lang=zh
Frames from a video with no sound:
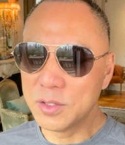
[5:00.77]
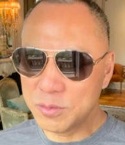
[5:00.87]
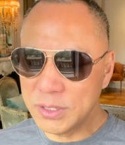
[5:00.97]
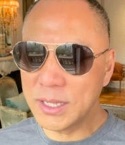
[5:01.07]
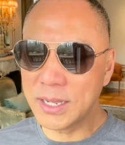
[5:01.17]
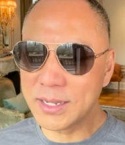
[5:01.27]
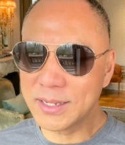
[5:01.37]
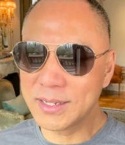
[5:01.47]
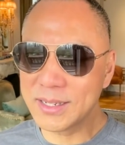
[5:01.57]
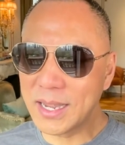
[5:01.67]
对待
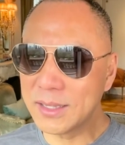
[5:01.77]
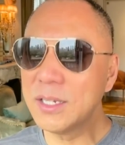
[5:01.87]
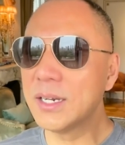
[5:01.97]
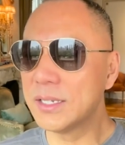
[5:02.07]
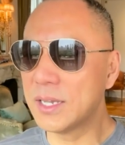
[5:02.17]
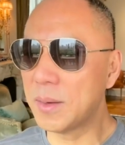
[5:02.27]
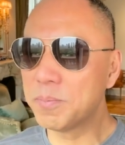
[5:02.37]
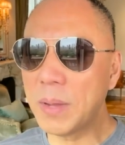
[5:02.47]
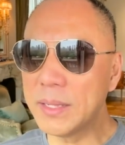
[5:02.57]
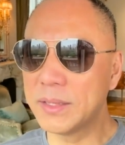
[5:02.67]
盖特来讲，
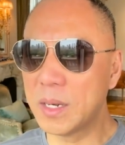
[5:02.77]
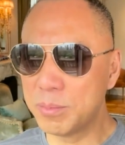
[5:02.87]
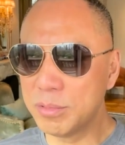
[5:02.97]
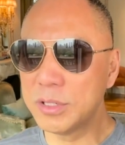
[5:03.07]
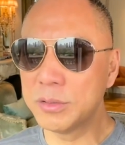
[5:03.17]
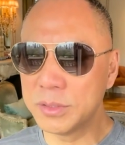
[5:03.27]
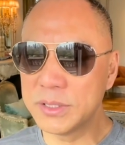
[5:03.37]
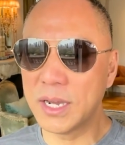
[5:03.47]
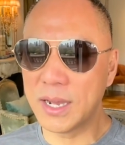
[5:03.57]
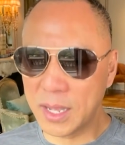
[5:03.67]
半点不会受影
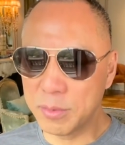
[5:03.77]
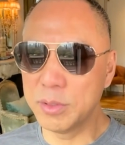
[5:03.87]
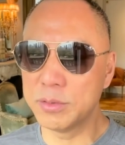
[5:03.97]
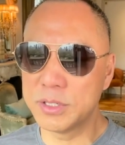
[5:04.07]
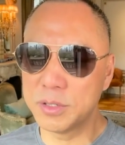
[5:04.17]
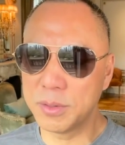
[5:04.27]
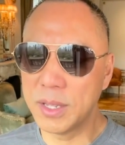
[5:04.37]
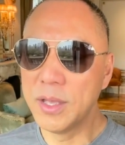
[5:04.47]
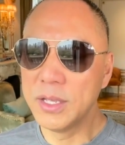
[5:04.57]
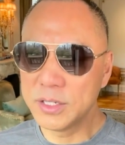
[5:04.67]
响，还会有机会。
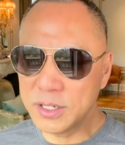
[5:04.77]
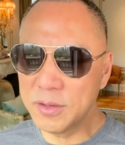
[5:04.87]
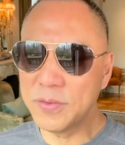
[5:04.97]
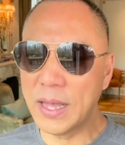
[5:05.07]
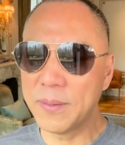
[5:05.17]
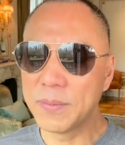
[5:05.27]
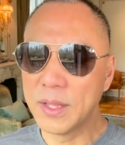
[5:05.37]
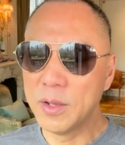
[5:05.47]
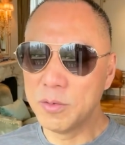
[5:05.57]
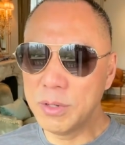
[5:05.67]
相反，
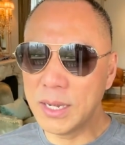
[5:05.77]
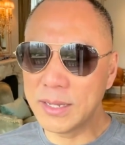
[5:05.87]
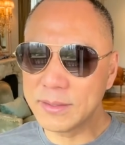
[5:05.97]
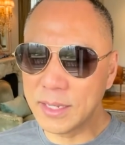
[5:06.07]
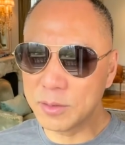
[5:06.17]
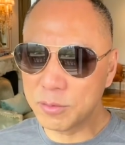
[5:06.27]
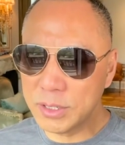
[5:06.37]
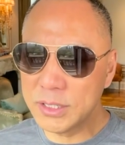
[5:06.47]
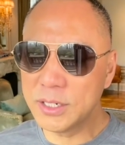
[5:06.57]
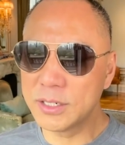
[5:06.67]
未来在
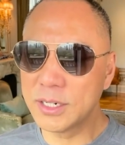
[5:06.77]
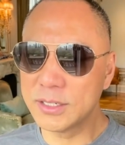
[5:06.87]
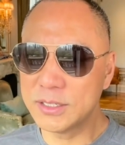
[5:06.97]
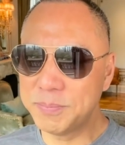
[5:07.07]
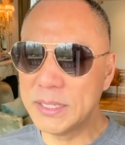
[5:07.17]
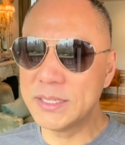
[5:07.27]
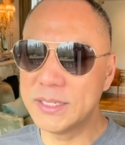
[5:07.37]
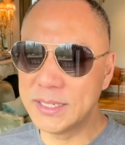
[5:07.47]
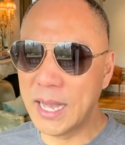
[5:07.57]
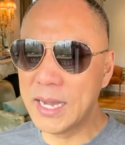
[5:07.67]
推特上被
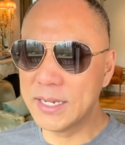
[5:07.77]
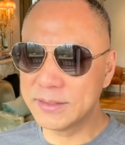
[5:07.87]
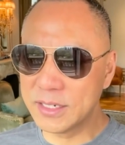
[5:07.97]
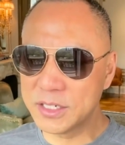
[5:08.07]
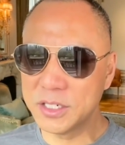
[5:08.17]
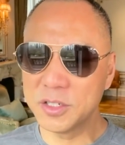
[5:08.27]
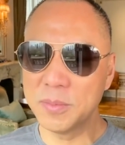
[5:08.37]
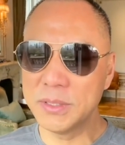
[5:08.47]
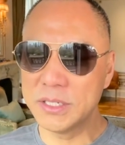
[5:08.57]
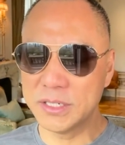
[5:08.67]
挤压和在社交
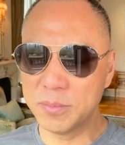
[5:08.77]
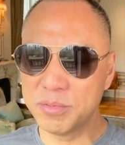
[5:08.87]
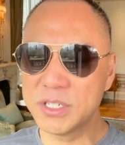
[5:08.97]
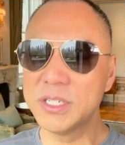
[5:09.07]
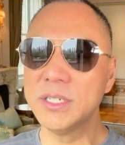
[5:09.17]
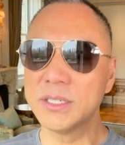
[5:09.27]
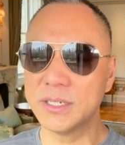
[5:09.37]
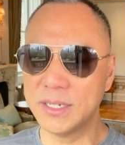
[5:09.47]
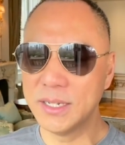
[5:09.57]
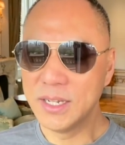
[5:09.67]
媒体上不适应的
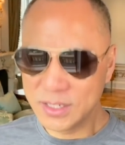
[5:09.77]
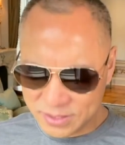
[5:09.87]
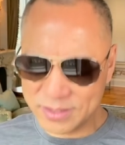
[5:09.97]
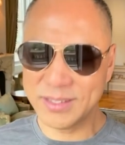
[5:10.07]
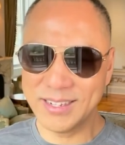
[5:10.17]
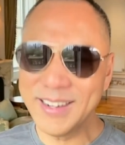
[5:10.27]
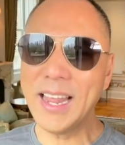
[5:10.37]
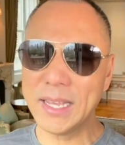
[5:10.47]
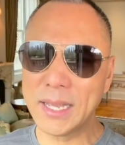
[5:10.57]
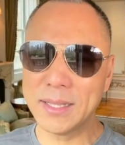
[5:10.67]
人，只能
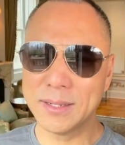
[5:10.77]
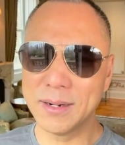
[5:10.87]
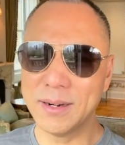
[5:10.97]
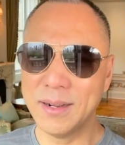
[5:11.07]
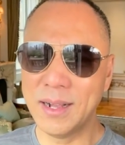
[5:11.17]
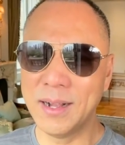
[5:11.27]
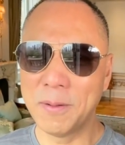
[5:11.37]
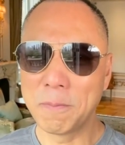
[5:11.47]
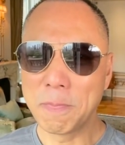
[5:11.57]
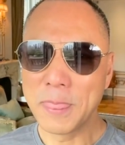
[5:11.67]
来盖特
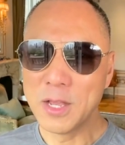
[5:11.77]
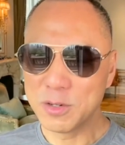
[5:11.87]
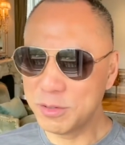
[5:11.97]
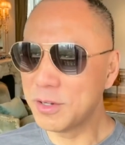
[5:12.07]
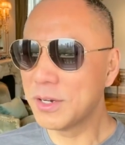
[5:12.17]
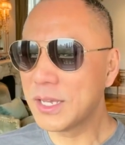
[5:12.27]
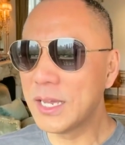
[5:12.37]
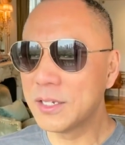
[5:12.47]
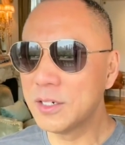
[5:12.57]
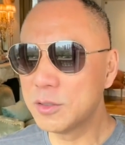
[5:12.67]
啊。所以说，
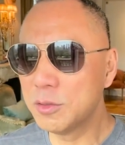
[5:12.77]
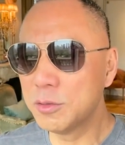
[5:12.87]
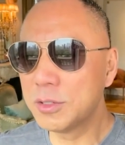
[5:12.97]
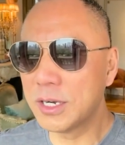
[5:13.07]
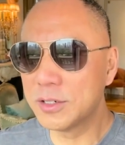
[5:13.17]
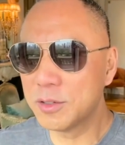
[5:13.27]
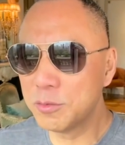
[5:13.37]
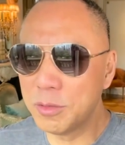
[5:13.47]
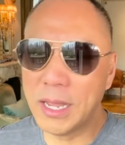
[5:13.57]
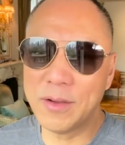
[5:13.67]
盖特就有点是
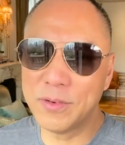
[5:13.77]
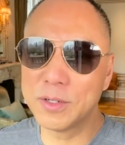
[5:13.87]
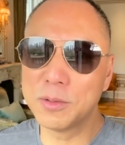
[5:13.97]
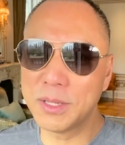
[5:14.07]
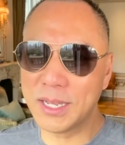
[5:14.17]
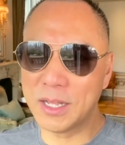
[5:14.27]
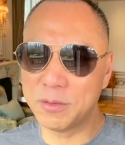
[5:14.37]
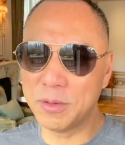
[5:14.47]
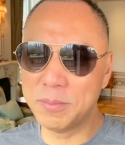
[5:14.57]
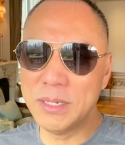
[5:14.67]
诺亚方舟的感
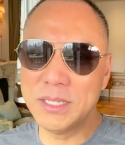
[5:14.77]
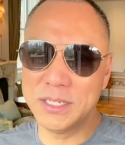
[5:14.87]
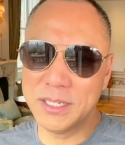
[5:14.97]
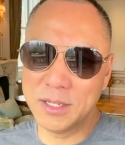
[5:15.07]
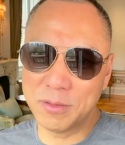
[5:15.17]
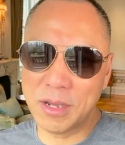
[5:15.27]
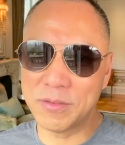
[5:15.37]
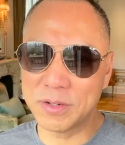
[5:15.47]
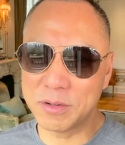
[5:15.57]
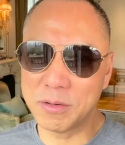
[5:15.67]
觉，媒体界的诺亚
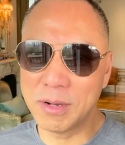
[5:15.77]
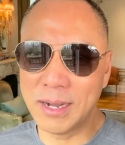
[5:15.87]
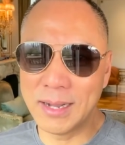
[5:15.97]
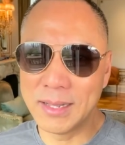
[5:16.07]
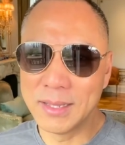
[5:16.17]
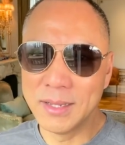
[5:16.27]
方舟啊。